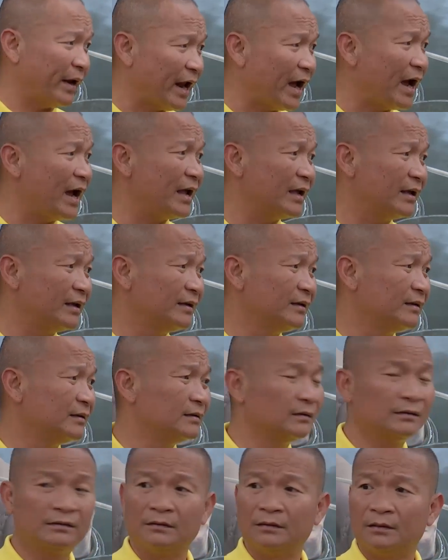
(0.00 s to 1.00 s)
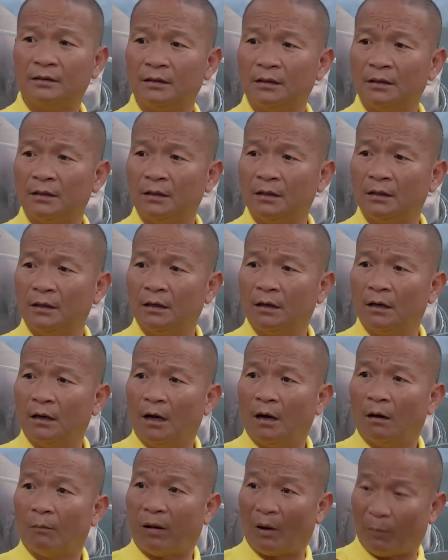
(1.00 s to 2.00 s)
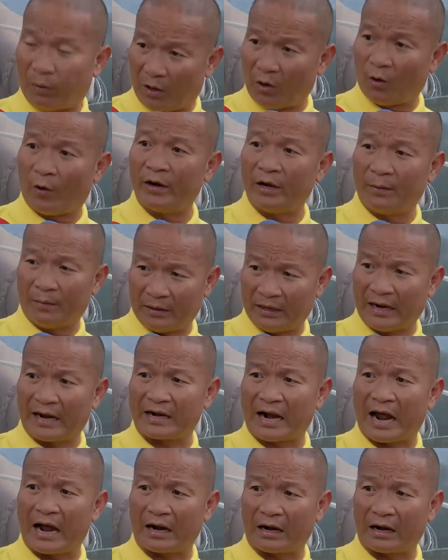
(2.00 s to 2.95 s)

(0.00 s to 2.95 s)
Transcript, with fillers: นได้แสดงว่าทุกอย่างเกิดจากการพักผ่อนน้อยเนี่ยหนัก